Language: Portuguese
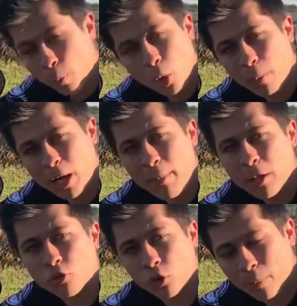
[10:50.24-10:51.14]
Problema
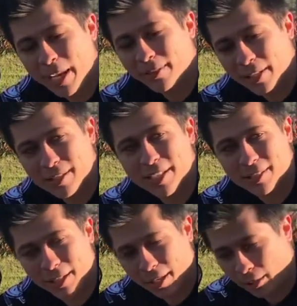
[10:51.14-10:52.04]
sobre a
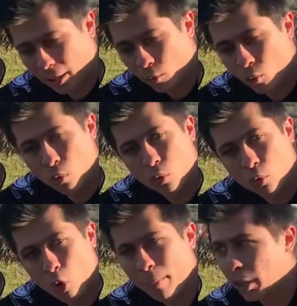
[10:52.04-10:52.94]
160 no
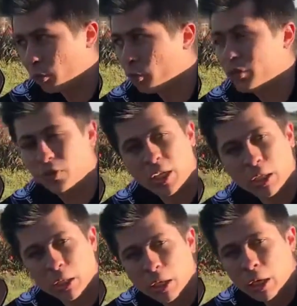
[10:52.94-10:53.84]
comando.
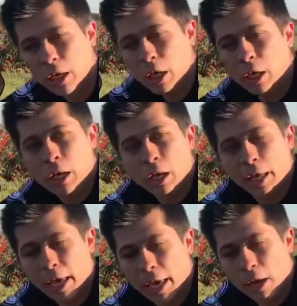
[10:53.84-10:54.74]
Sim,
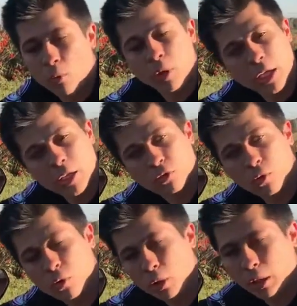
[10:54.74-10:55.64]
é um
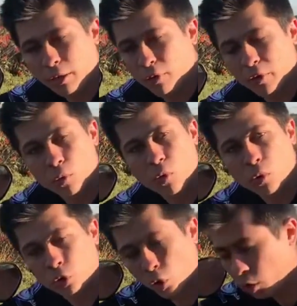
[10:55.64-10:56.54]
risco que
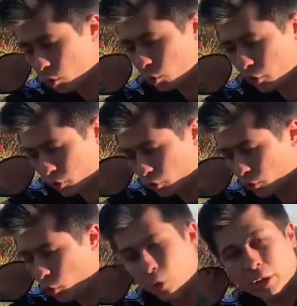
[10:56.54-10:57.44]
o, todos
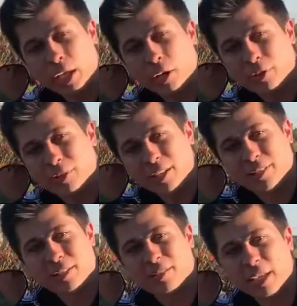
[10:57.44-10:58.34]
rondeiro de
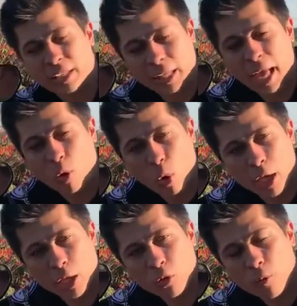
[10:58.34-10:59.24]
160 está
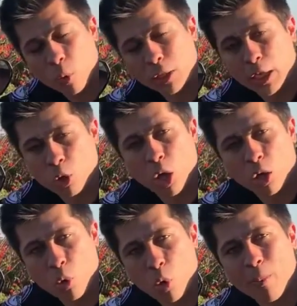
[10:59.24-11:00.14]
correndo quando ele
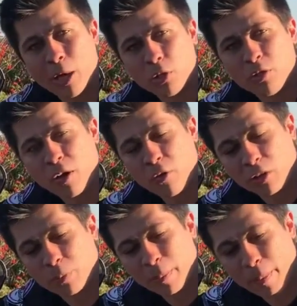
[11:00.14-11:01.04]
coloca o comando de
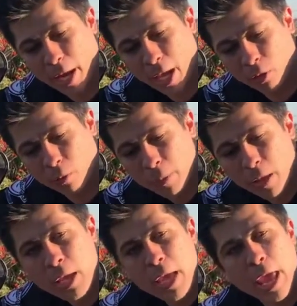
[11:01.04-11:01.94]
válvulas preparado.
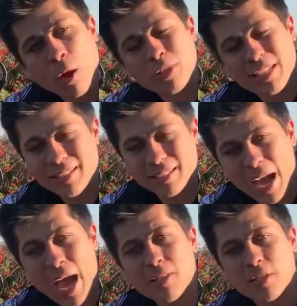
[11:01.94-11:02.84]
É o
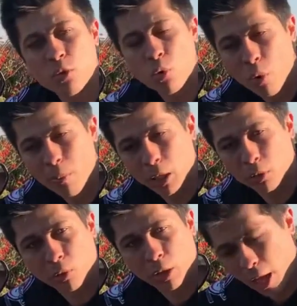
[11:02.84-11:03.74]
desgaste do
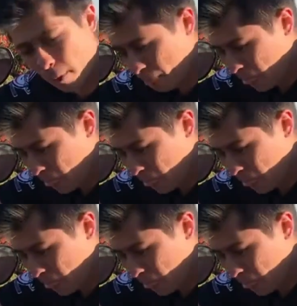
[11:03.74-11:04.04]
comando, tá?